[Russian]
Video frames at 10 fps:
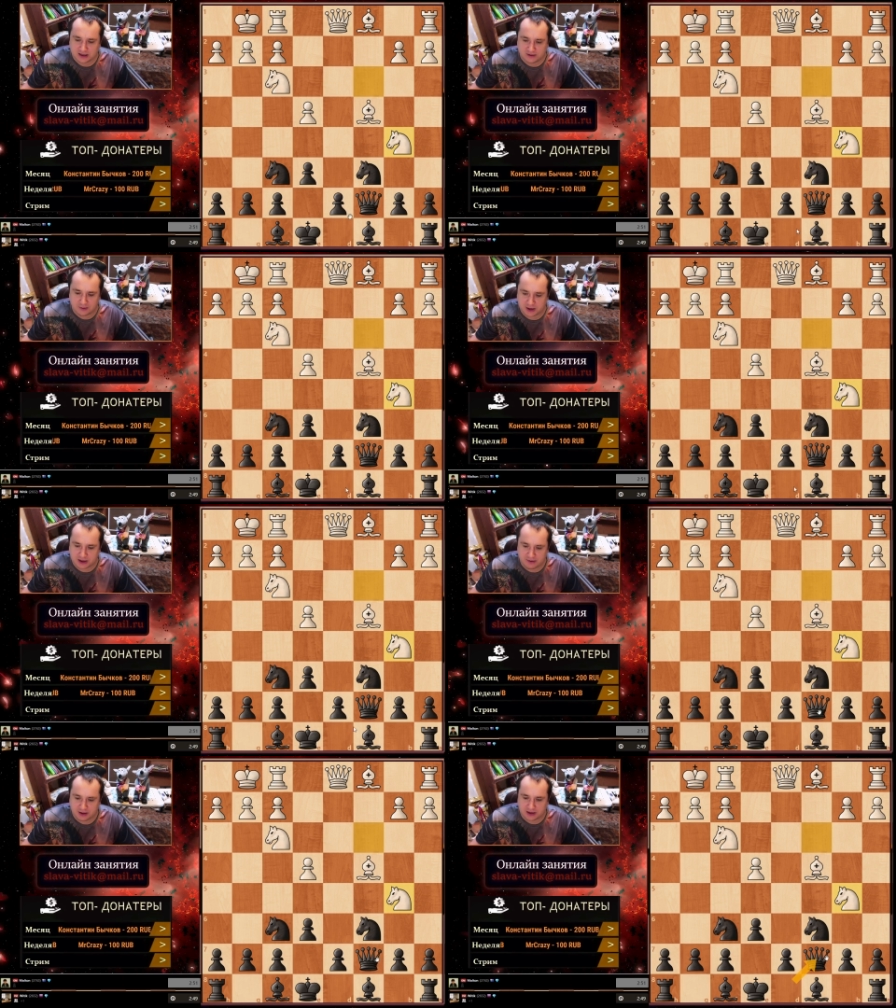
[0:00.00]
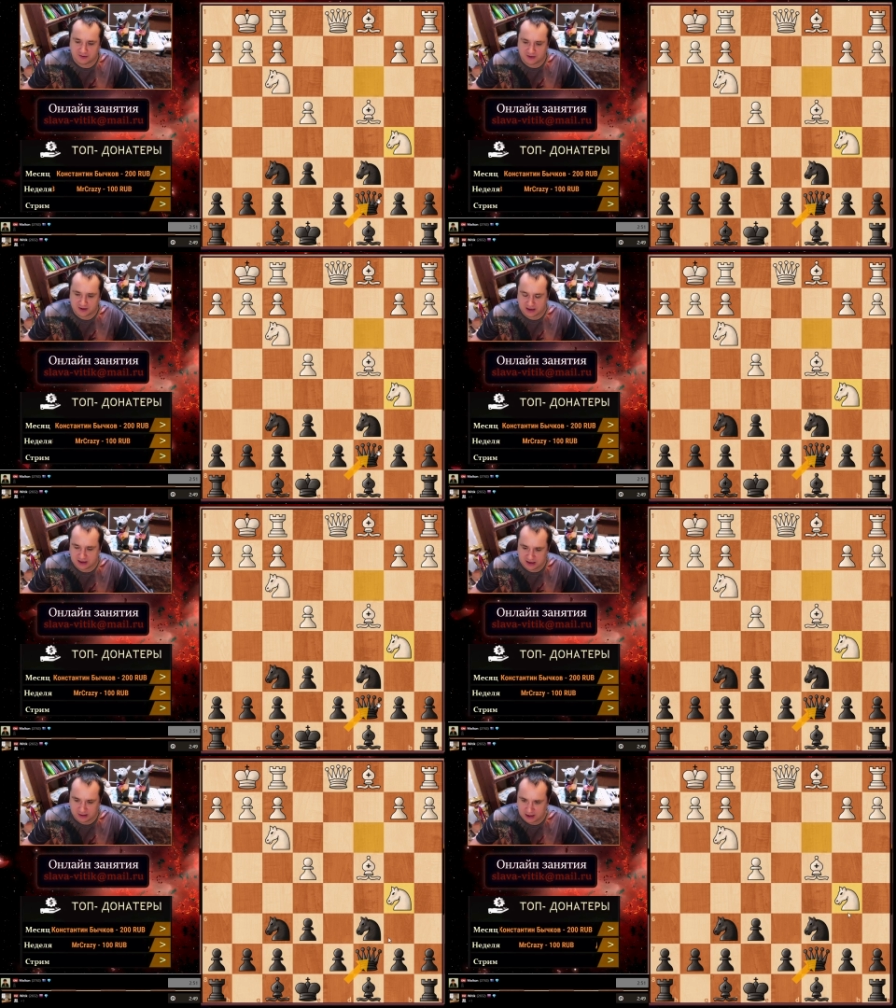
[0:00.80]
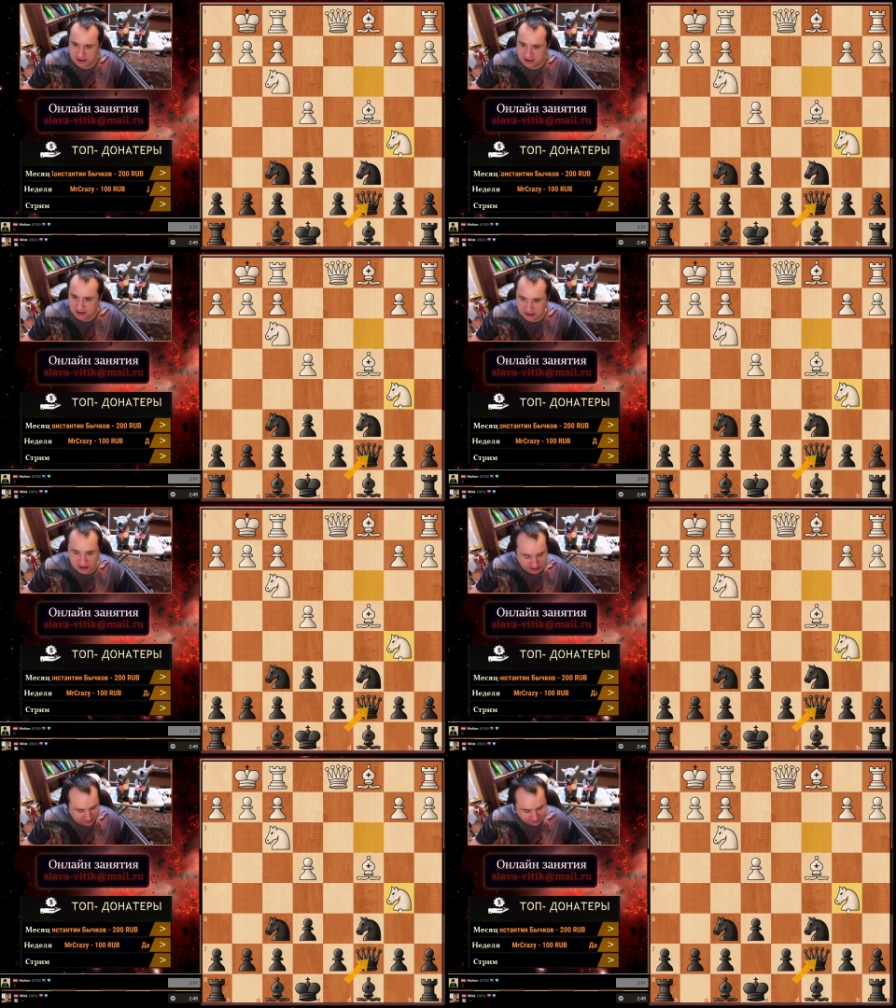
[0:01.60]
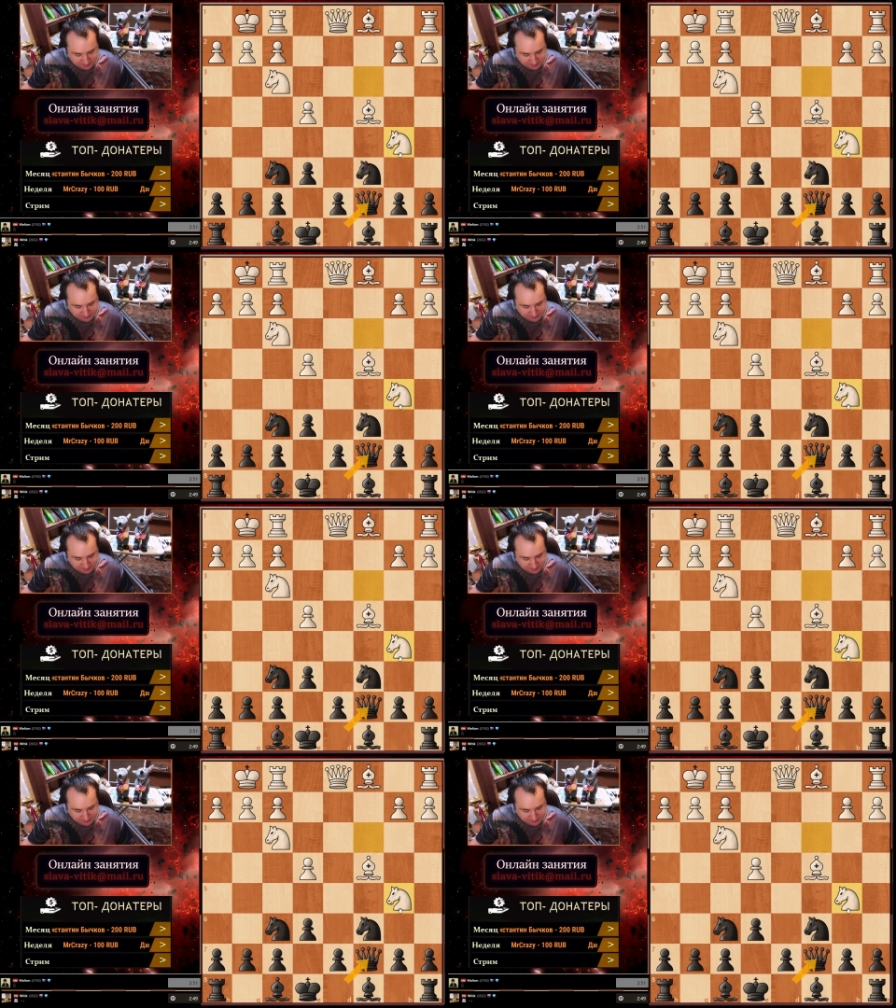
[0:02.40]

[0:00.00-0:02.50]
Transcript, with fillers: Вообще, наверное, ферзь c7 ходить не надо.